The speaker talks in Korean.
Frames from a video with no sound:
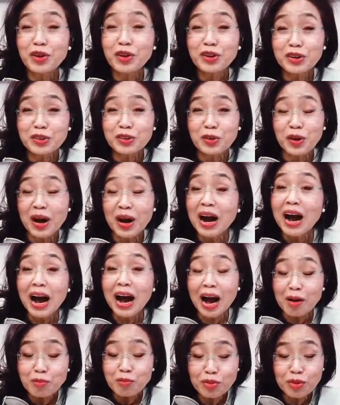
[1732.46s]
트위터도
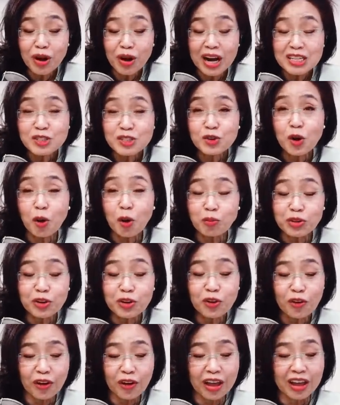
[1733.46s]
함부로 할 수가
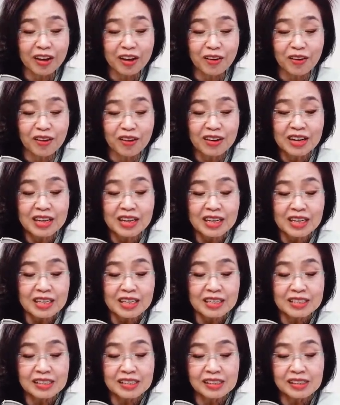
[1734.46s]
없는 거예요.
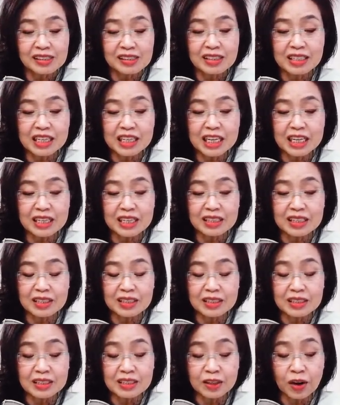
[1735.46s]
어,
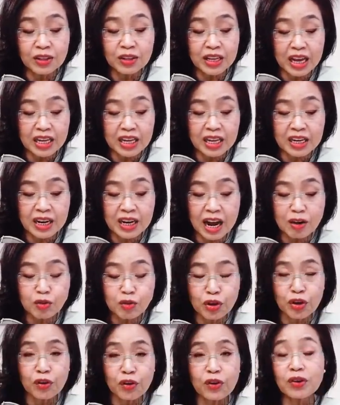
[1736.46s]
그, 그런 얘기를
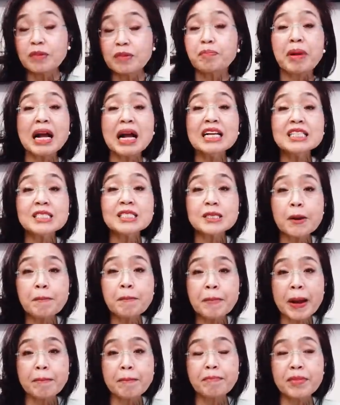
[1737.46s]
하고요.
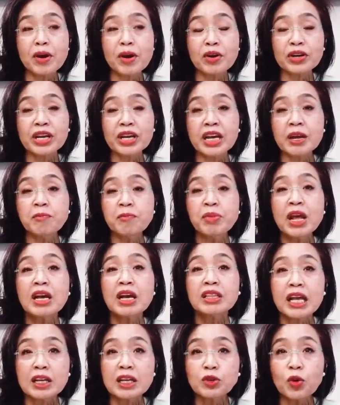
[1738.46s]
8천만 명이
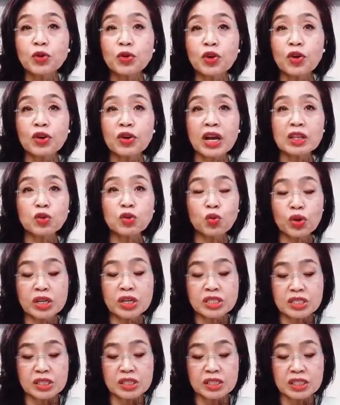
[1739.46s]
대통령의
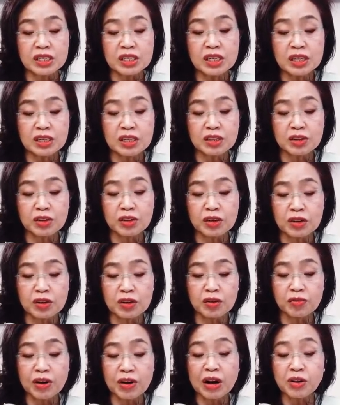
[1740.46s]
트윗을
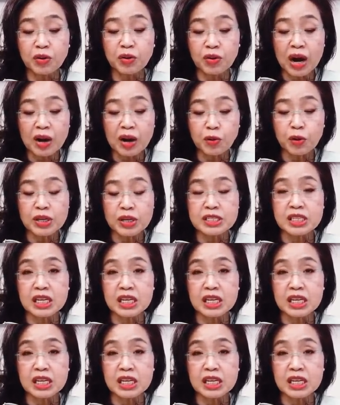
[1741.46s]
그, 팔로우하고